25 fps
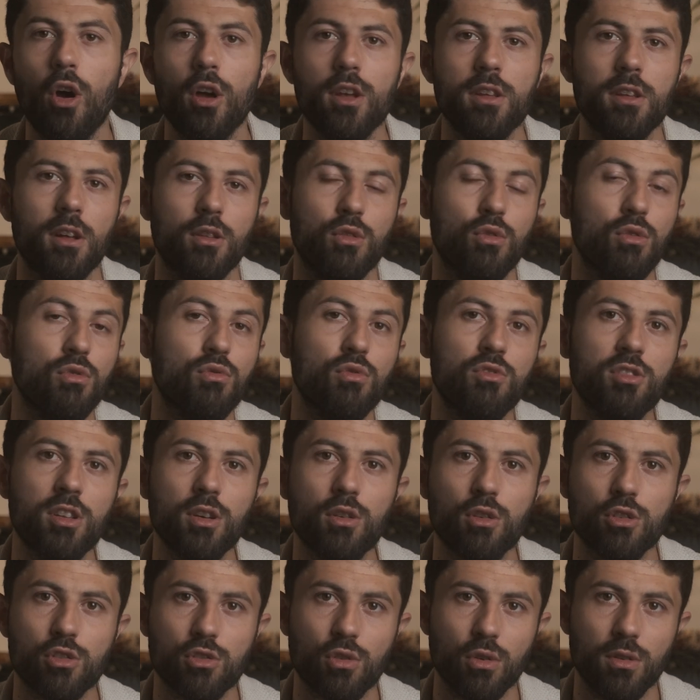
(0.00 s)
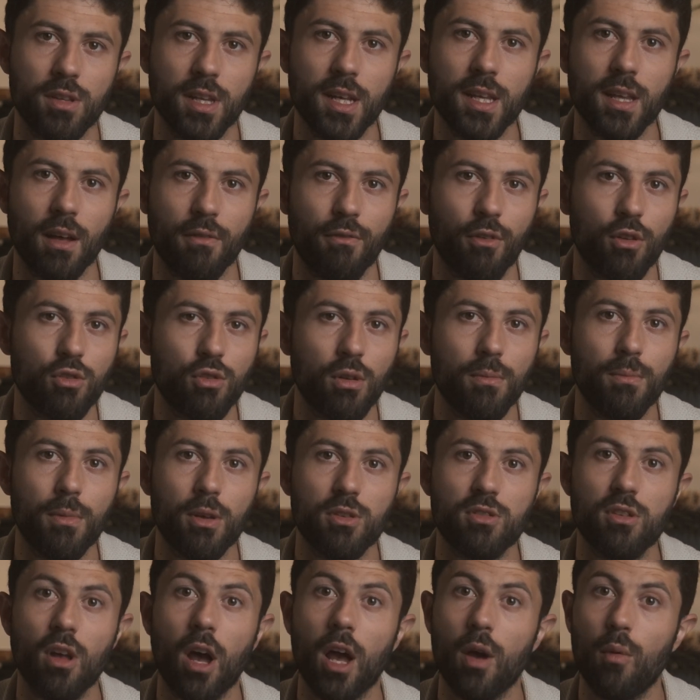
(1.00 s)
Il y a deux outils que je connais, il y a Phantom
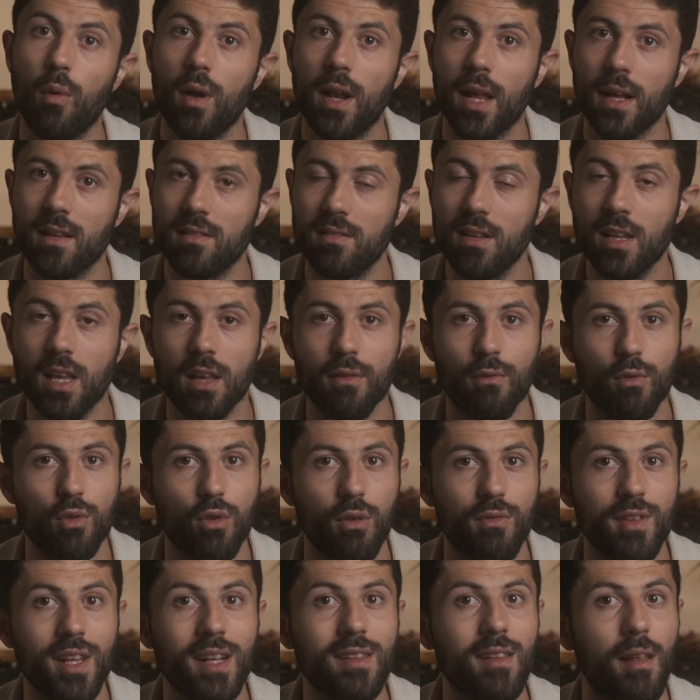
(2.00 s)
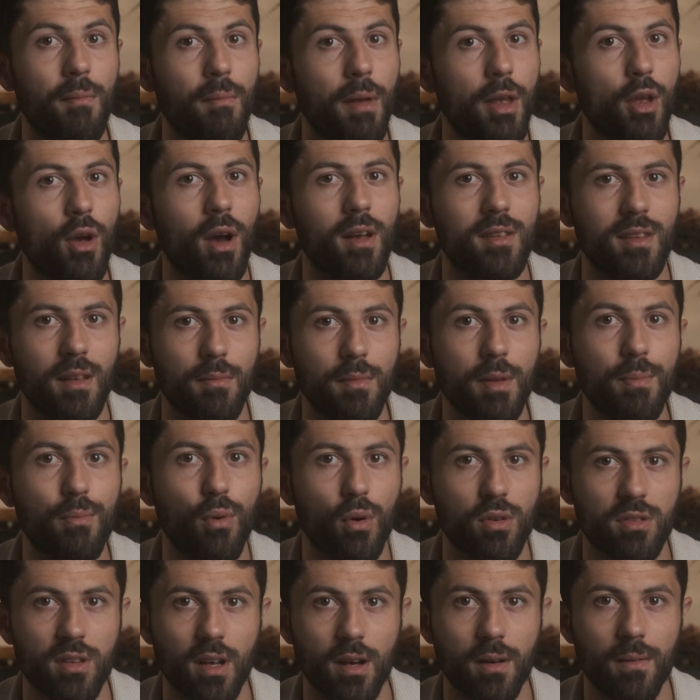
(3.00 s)
Buster et Walaxy qui vont devenir tes meilleurs amis
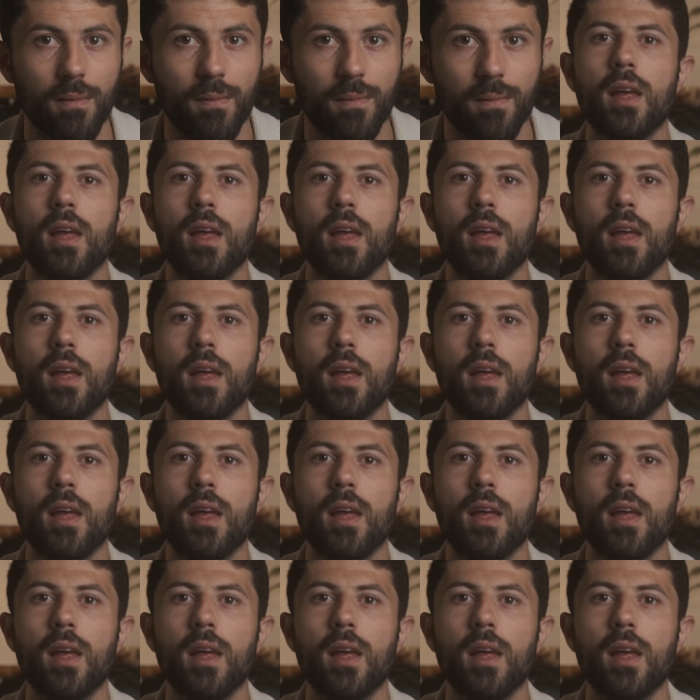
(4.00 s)
pour ça.